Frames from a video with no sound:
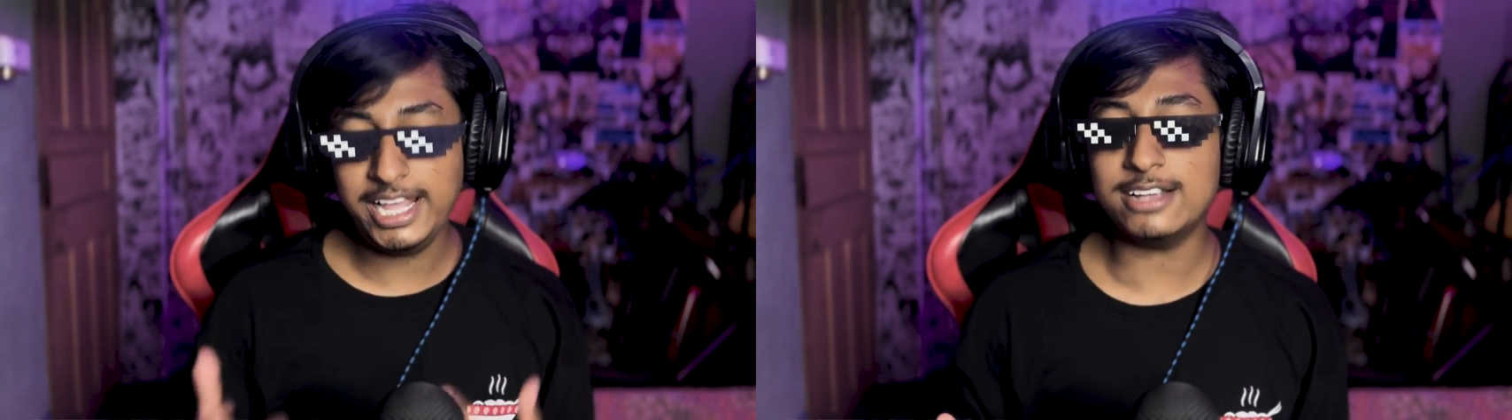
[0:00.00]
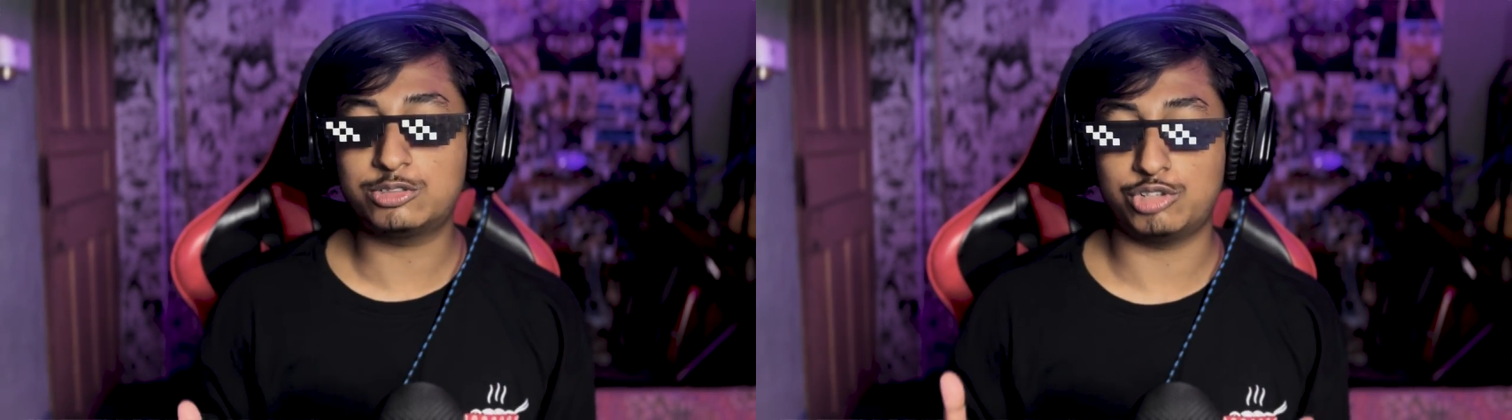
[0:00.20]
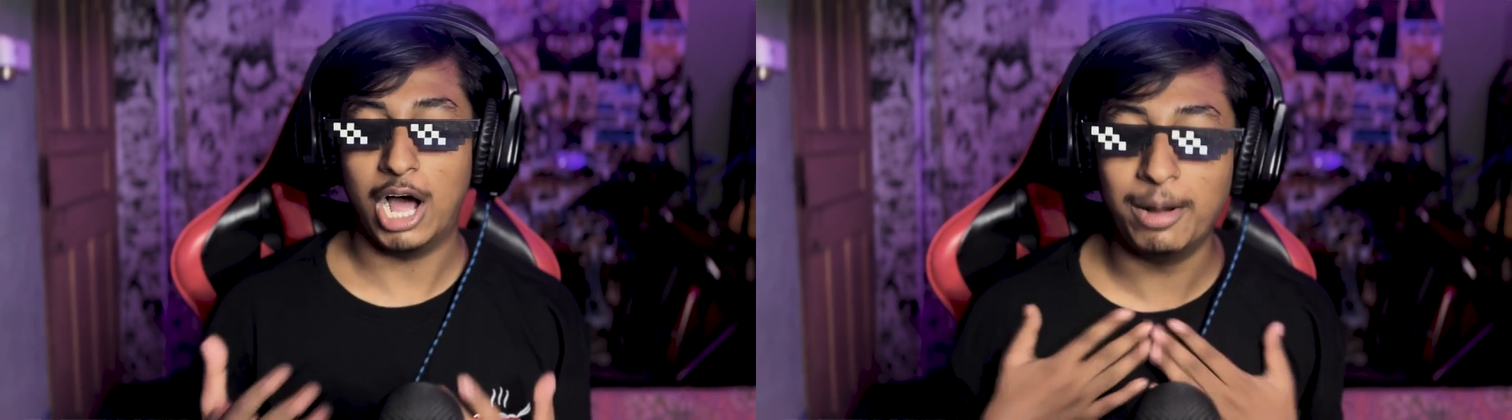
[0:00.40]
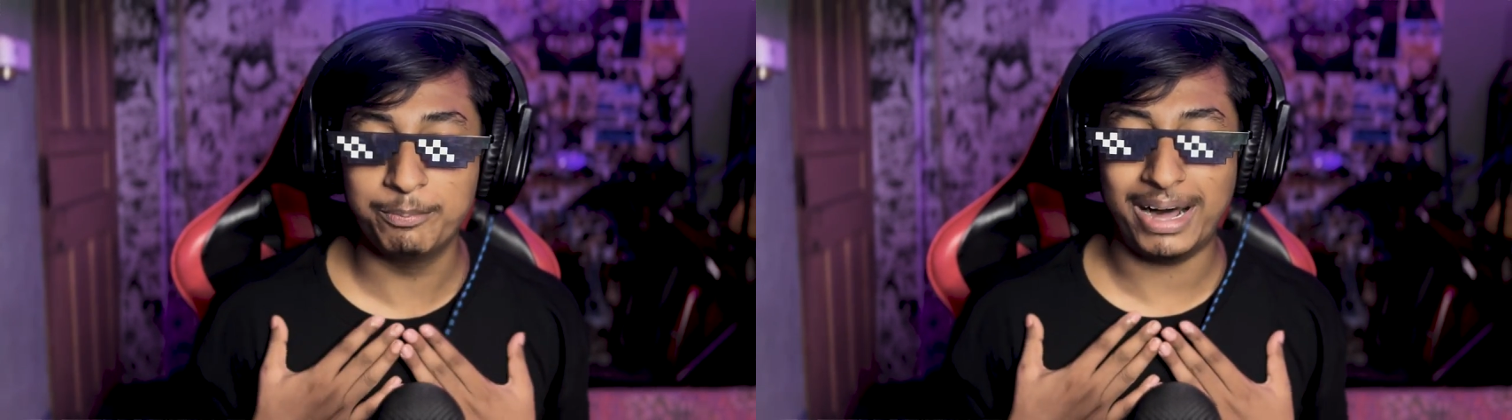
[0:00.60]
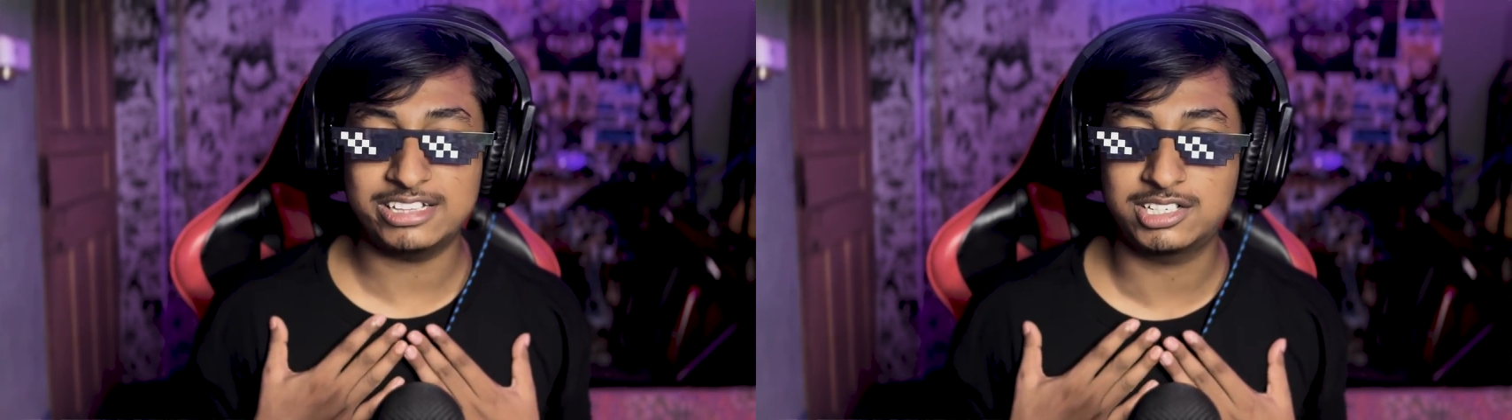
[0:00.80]
यस
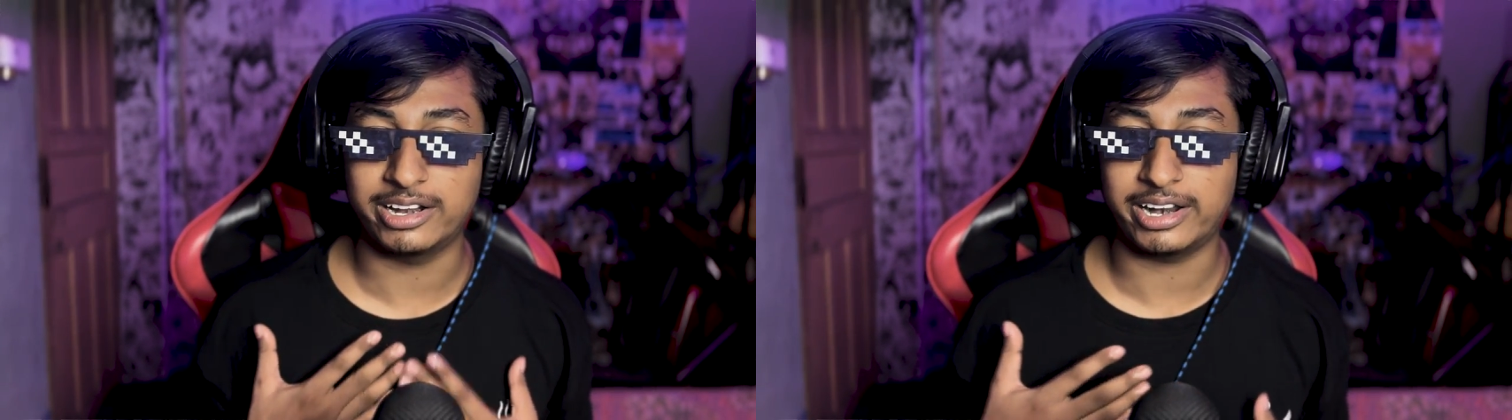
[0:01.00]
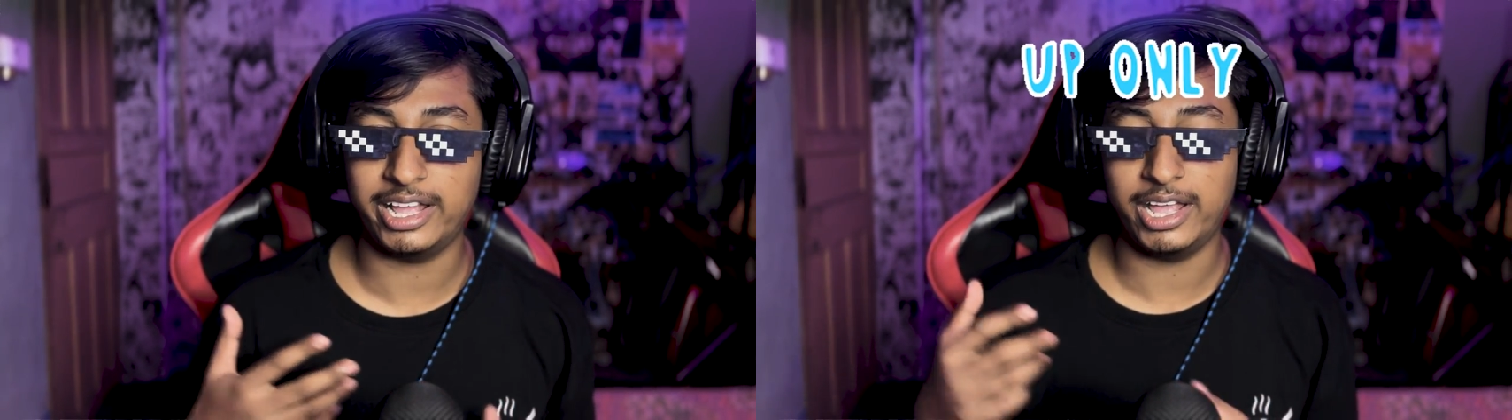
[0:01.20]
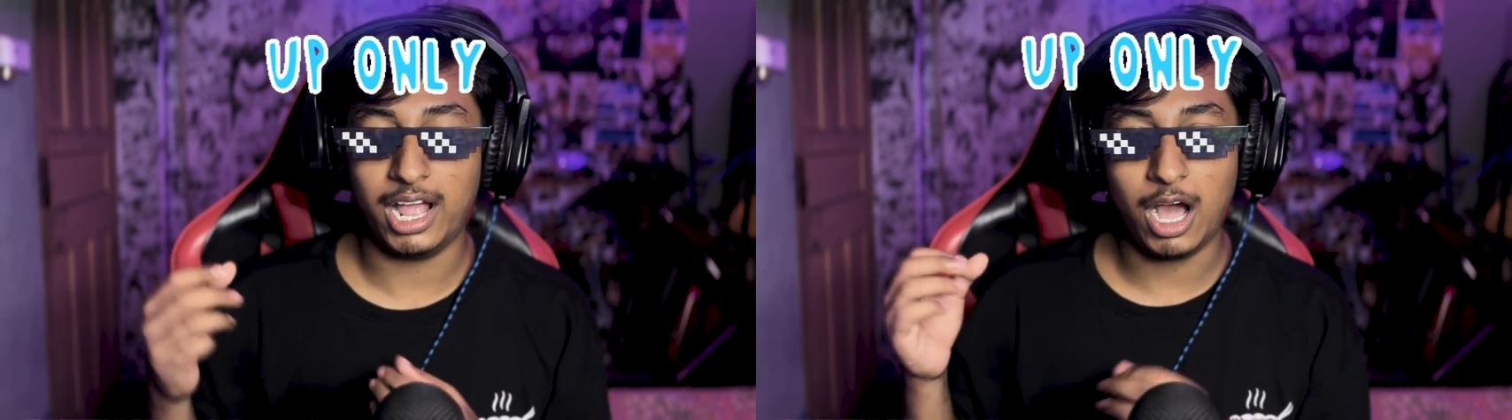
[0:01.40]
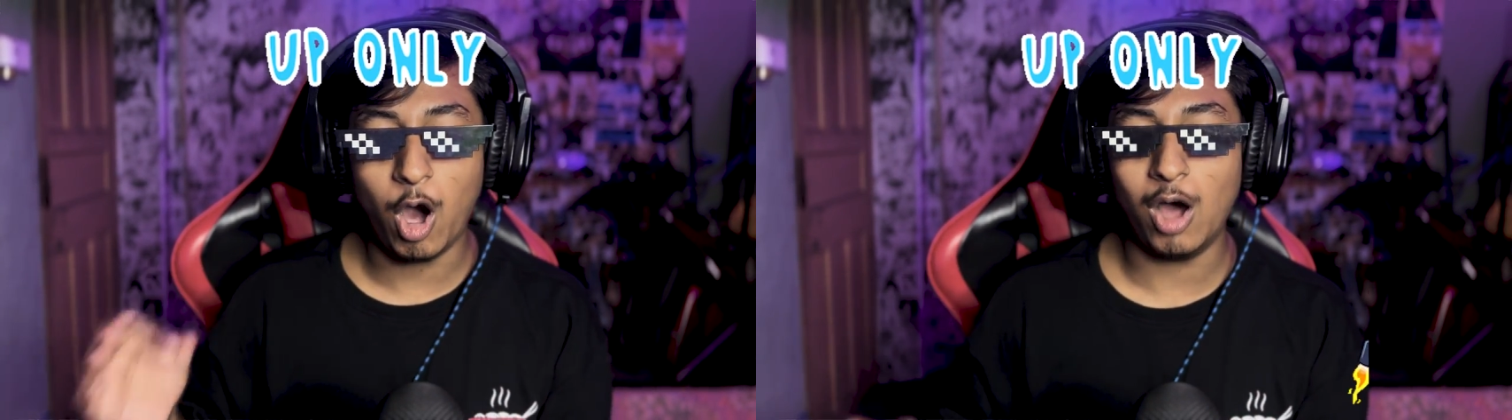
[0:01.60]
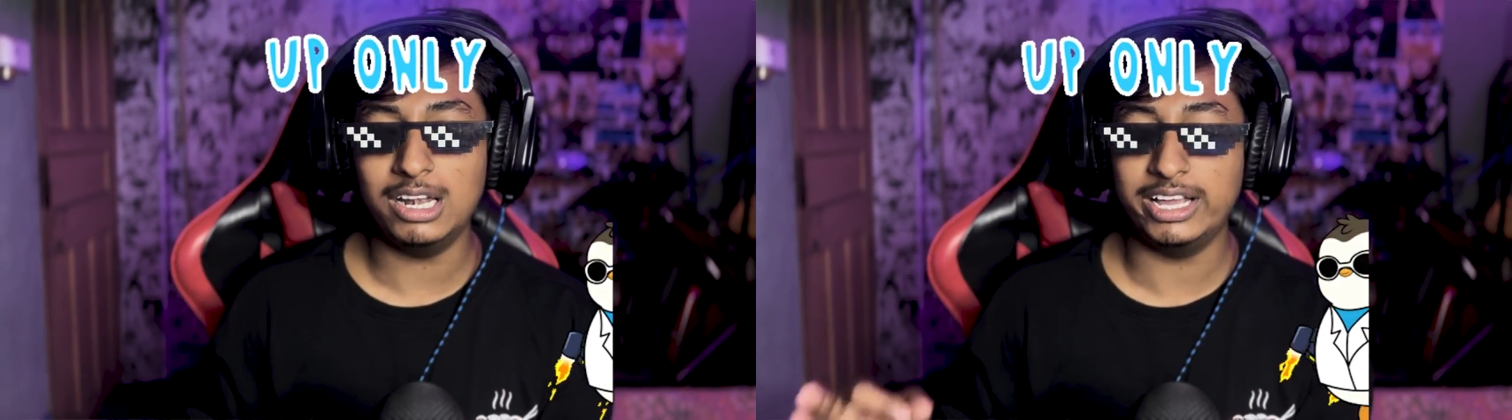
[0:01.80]
हम बात कर रहे
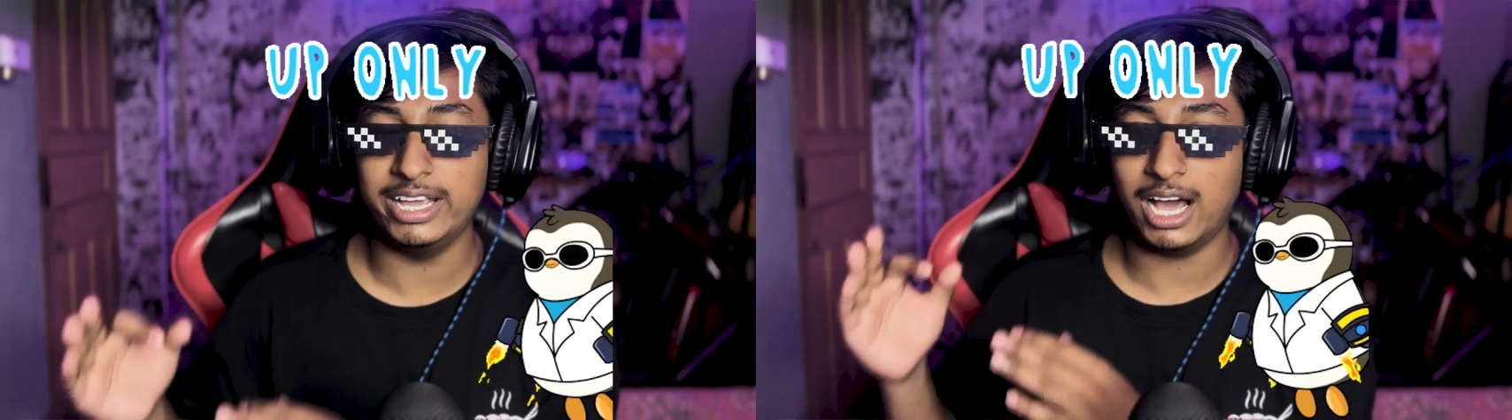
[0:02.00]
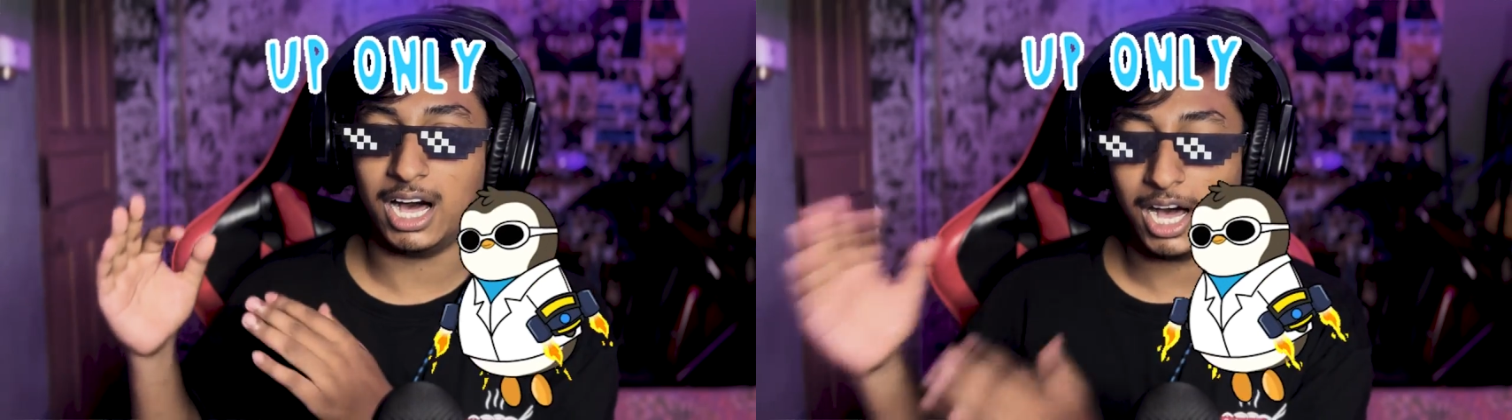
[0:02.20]
हैं ओनली